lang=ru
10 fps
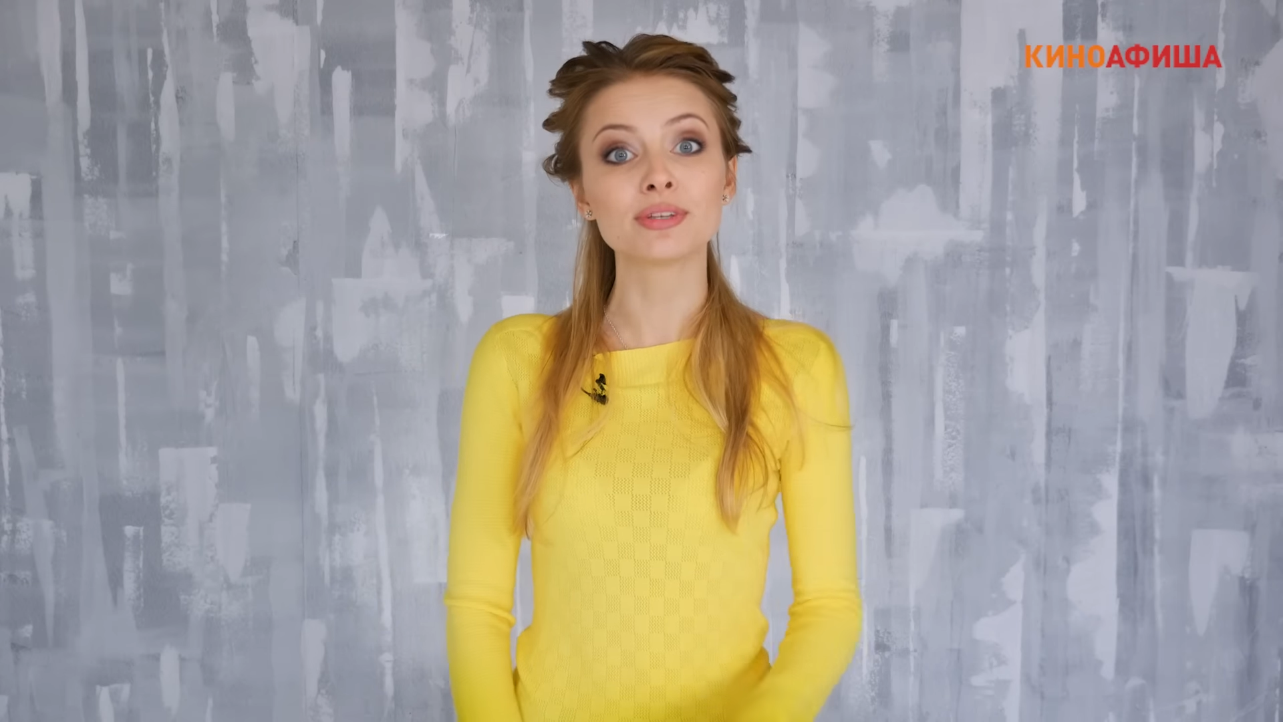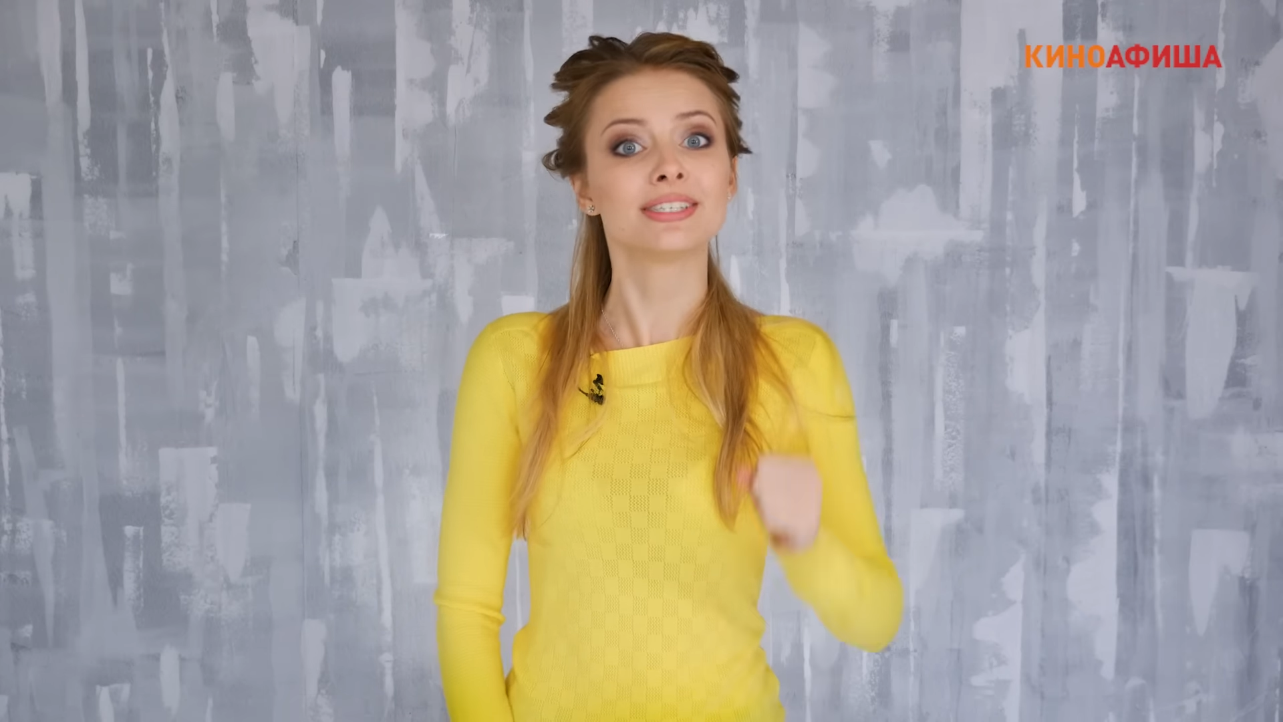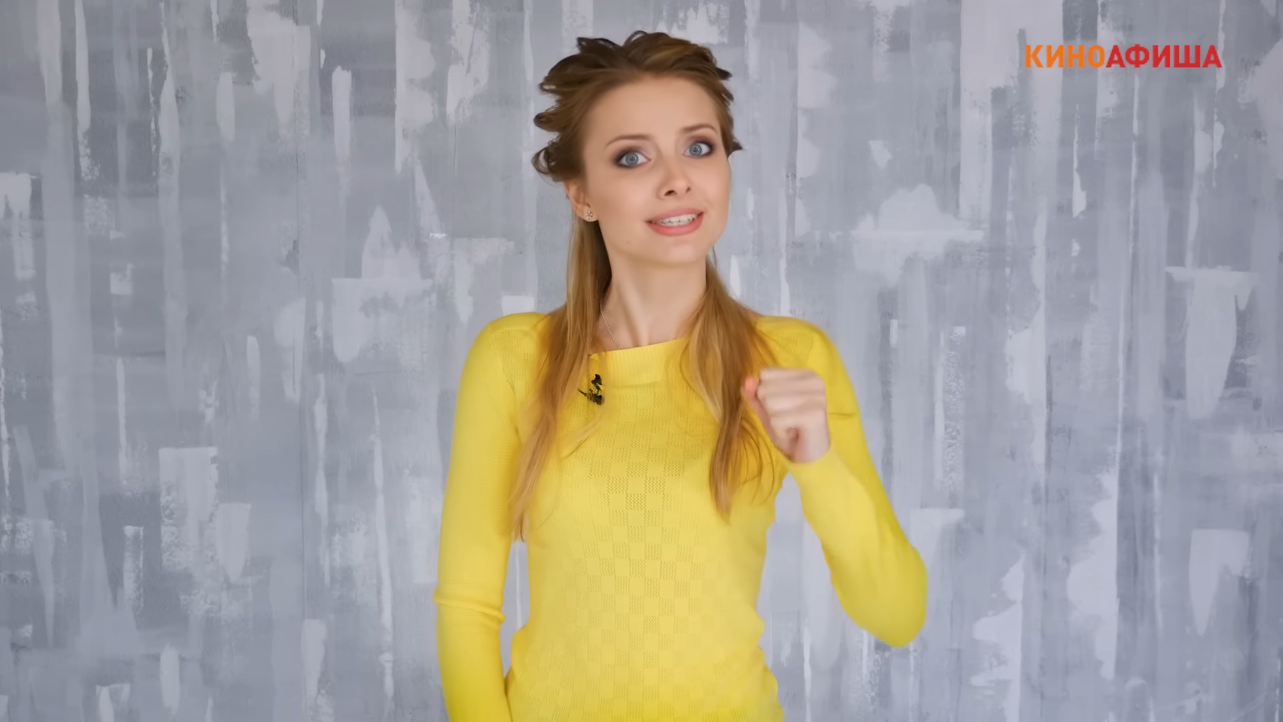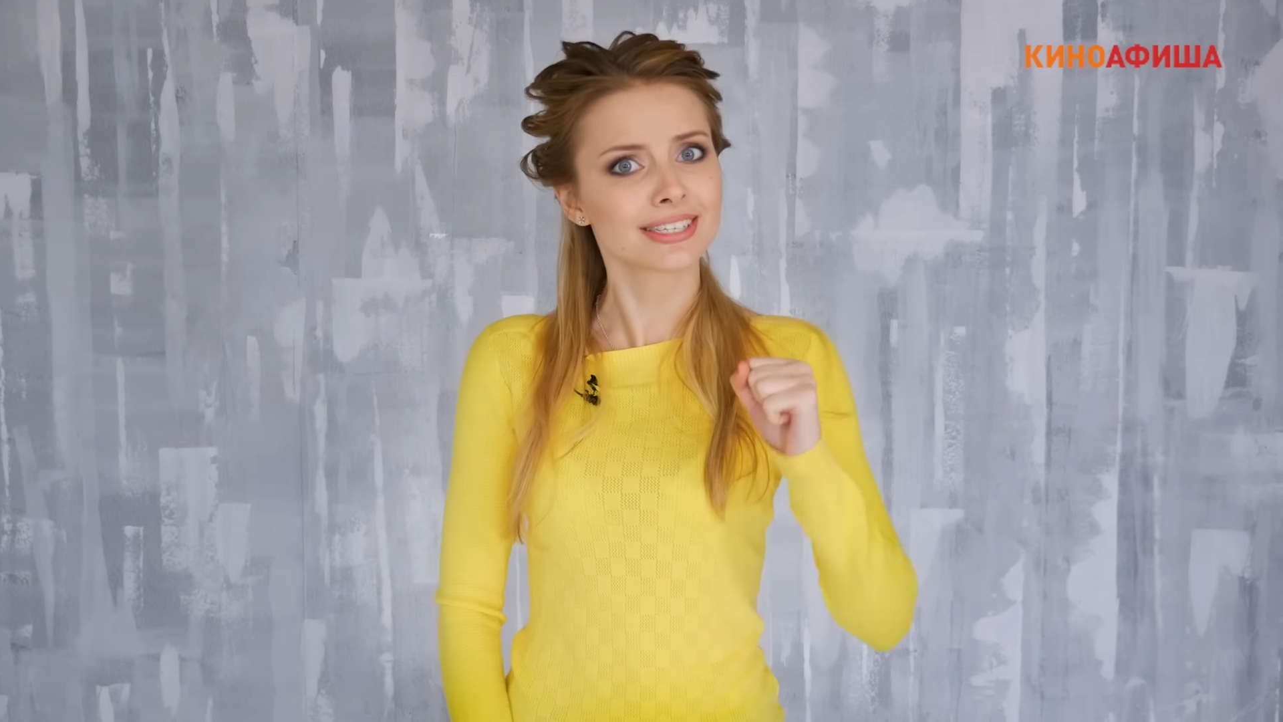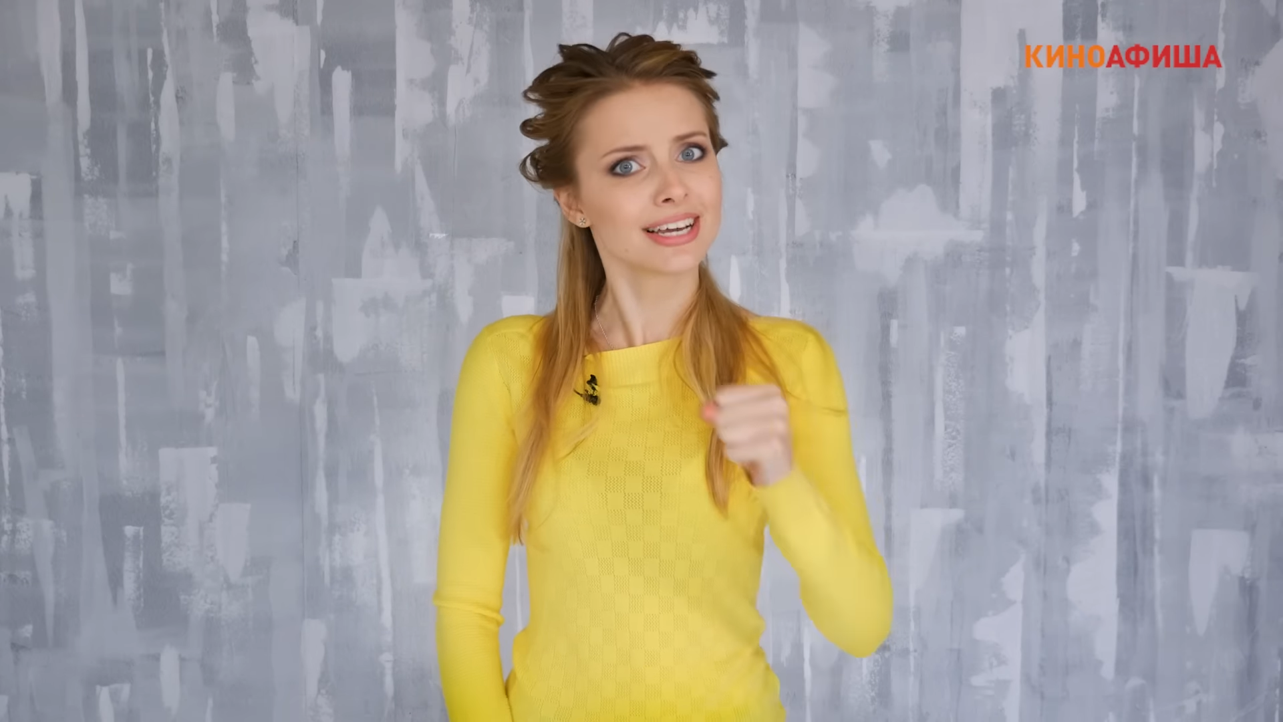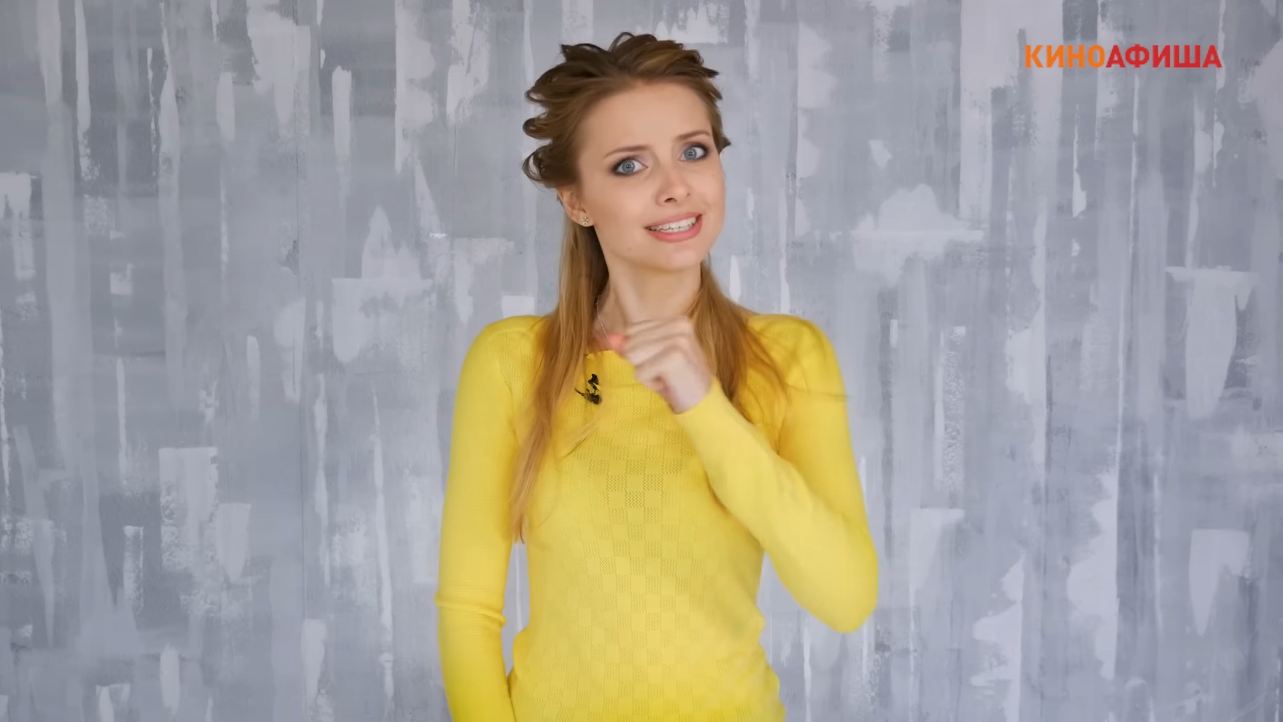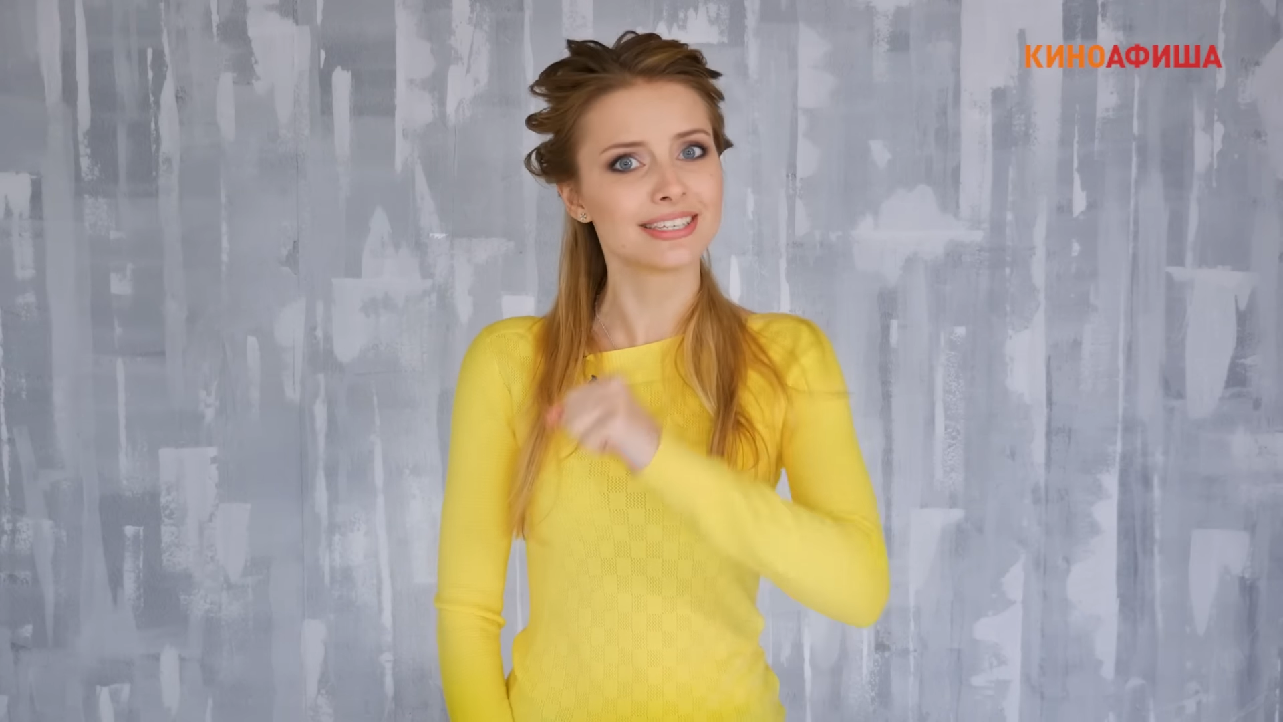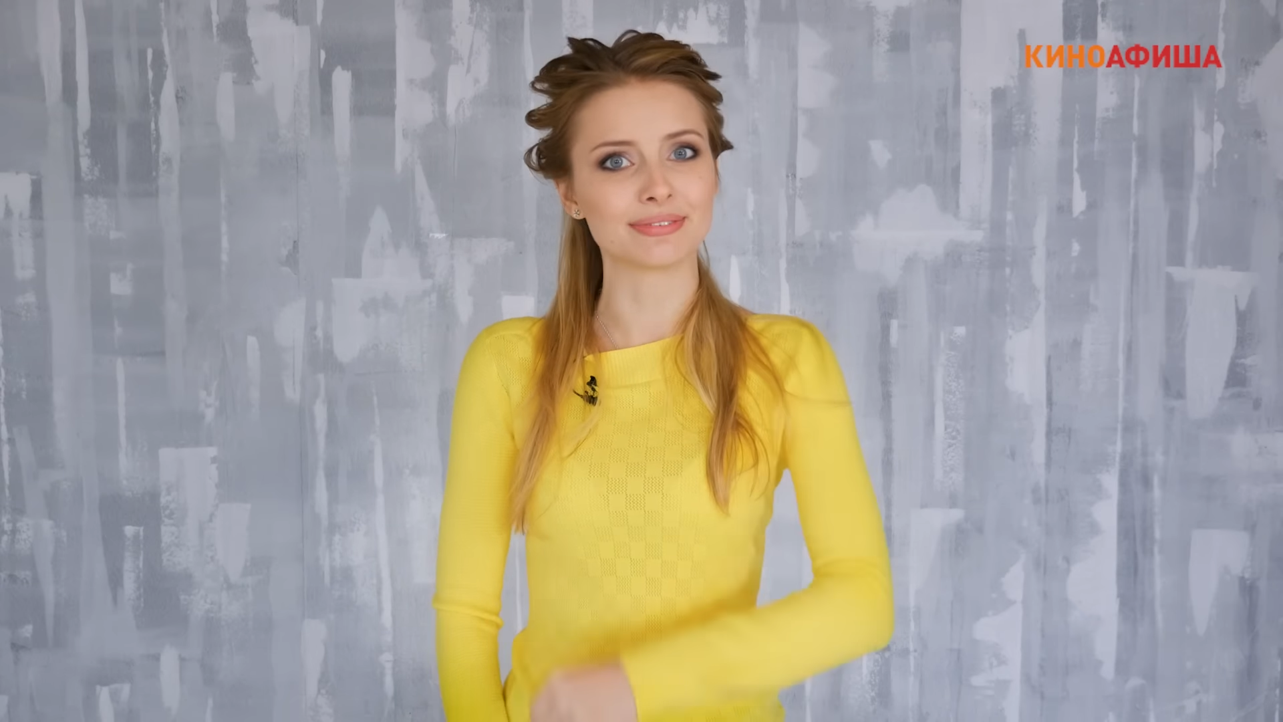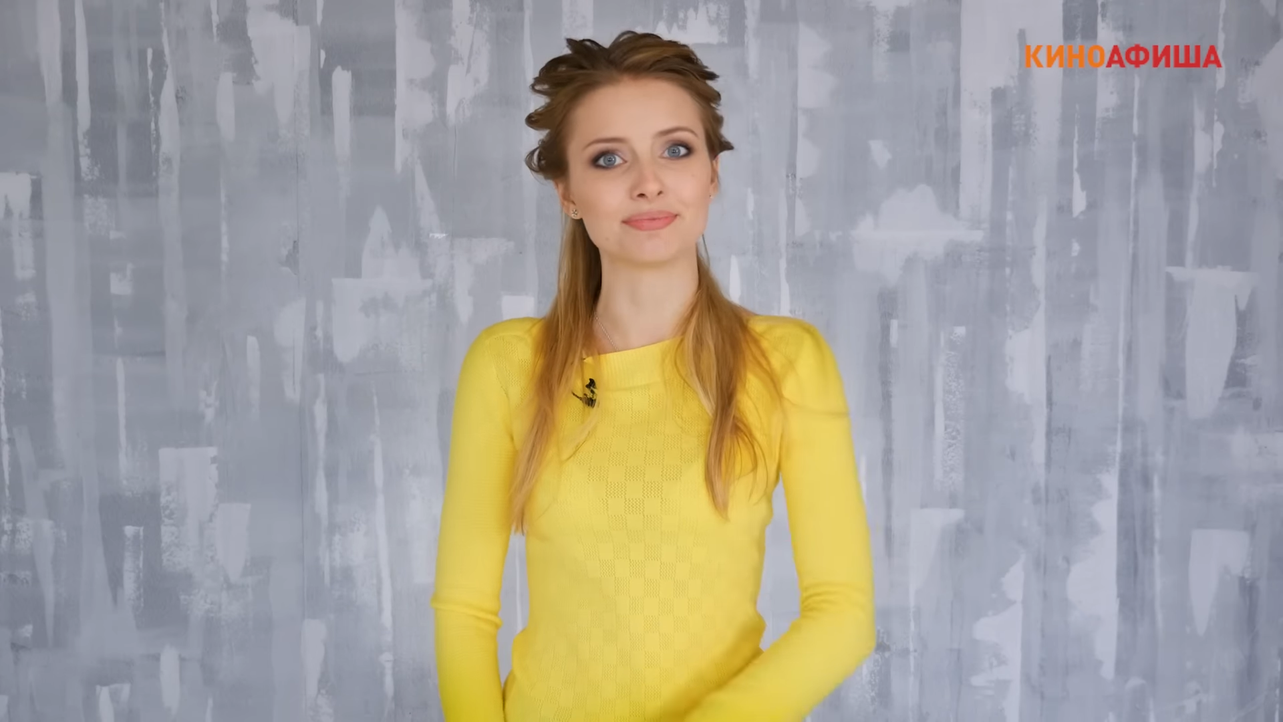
дерзайте.